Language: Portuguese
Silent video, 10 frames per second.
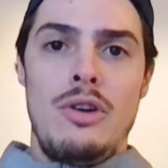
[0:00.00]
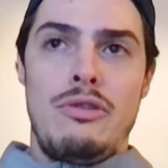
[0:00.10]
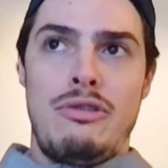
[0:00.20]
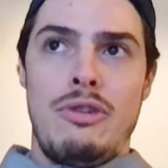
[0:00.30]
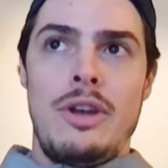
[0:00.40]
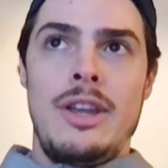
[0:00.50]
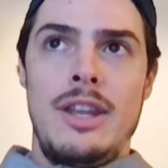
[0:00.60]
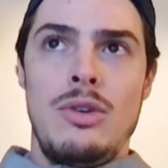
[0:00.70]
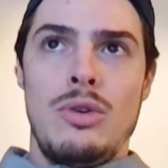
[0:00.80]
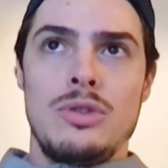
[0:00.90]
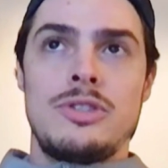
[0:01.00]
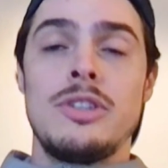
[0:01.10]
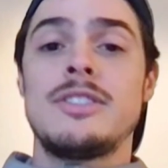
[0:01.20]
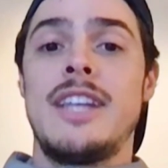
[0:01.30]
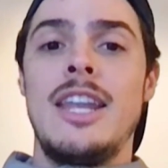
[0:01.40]
foi do
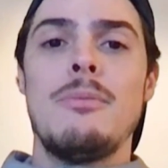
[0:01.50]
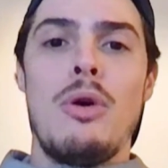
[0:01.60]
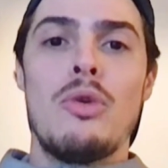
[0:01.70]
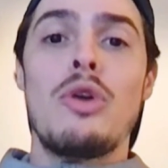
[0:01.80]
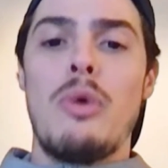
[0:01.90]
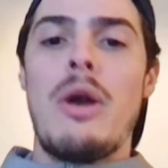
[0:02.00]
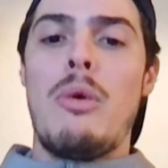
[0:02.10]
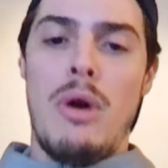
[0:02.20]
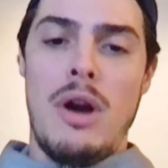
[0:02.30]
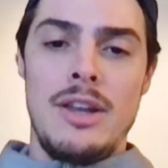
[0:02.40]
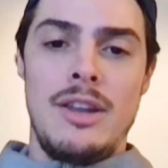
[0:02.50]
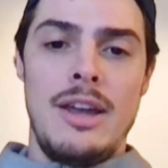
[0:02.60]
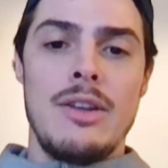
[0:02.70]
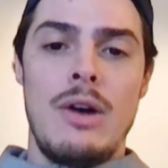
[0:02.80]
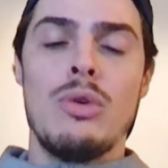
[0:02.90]
Sustainable Grower Award,
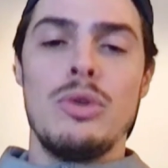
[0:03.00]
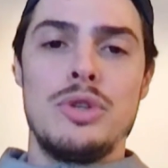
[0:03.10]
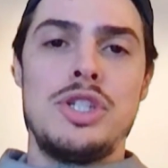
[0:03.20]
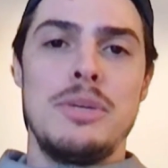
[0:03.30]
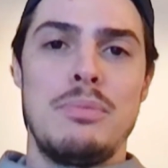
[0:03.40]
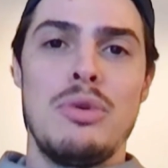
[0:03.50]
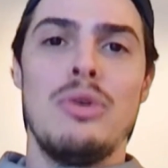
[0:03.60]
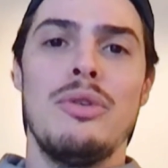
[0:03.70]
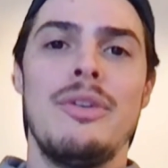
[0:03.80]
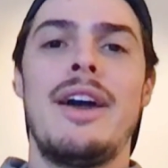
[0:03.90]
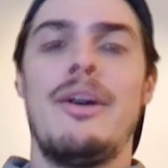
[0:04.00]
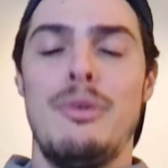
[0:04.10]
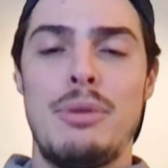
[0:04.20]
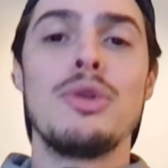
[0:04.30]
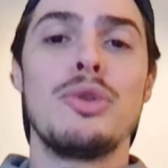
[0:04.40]
né, algo do tipo né, o
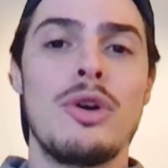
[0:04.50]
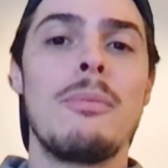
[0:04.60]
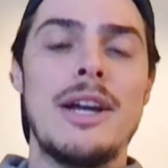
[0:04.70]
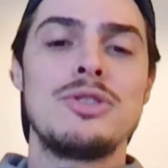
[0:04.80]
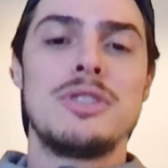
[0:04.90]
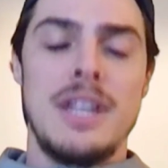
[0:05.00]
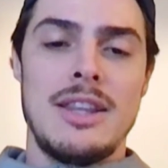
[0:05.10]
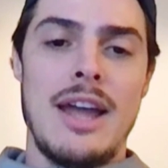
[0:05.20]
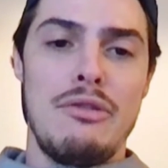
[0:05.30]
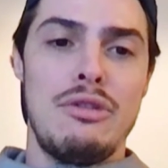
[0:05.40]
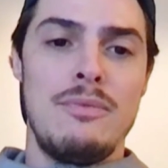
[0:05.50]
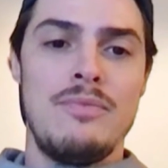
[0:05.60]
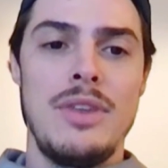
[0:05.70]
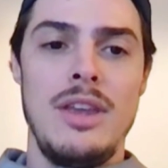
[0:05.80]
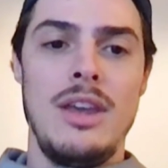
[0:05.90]
produtor mais sustentável.
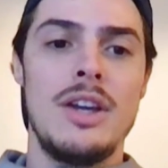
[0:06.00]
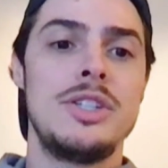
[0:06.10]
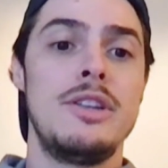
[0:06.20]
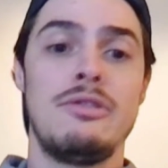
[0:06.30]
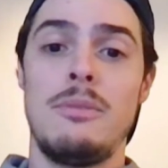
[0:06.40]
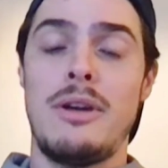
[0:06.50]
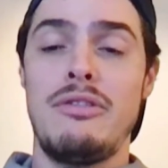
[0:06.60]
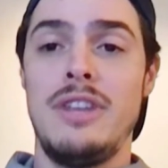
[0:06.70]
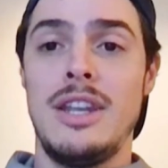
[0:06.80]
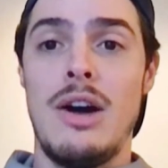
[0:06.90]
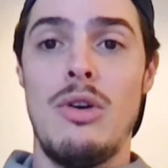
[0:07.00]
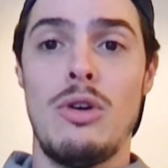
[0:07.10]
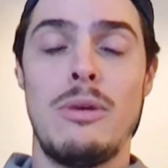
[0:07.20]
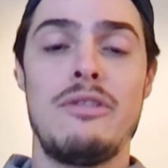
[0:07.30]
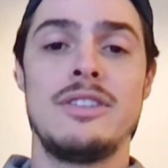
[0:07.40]
E a gente foi para a final com
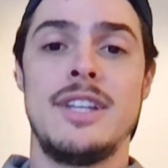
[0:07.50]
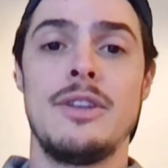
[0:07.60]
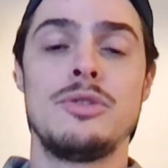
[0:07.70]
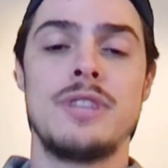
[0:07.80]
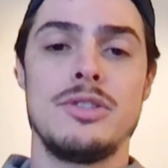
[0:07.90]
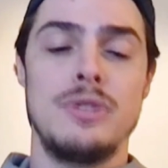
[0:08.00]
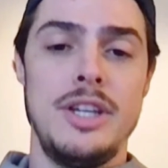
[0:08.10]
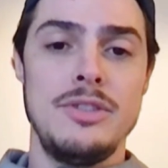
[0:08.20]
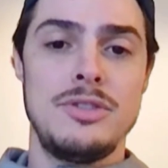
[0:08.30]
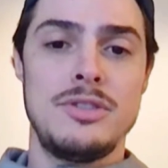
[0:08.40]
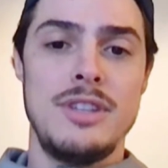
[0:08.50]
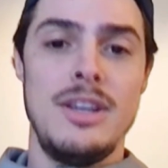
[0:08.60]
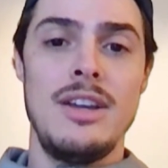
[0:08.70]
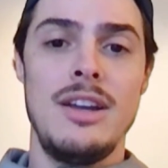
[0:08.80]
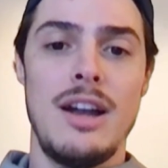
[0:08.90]
uma fazenda dos Estados Unidos
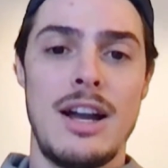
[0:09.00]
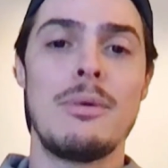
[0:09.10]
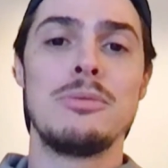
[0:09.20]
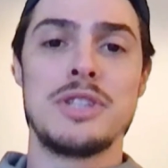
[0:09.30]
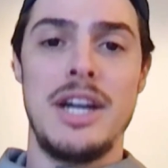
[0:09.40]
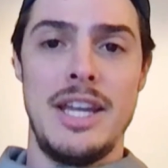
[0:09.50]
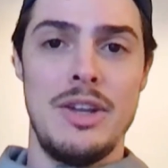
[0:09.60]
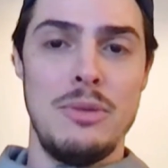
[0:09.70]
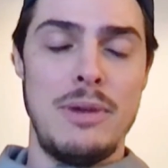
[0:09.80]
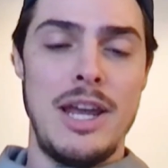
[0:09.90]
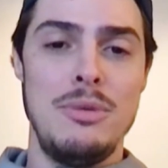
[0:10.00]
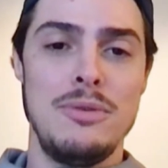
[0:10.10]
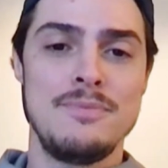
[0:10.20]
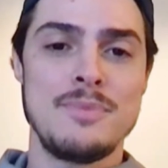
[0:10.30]
e acabamos ganhando o prêmio.